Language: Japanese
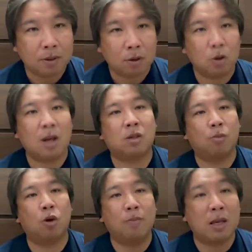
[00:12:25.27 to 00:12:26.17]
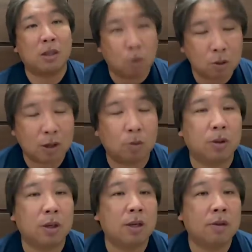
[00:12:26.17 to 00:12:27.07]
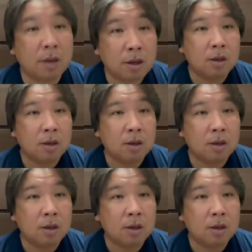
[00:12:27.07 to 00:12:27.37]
俺はスモールベースボールだと思ってるんだよね。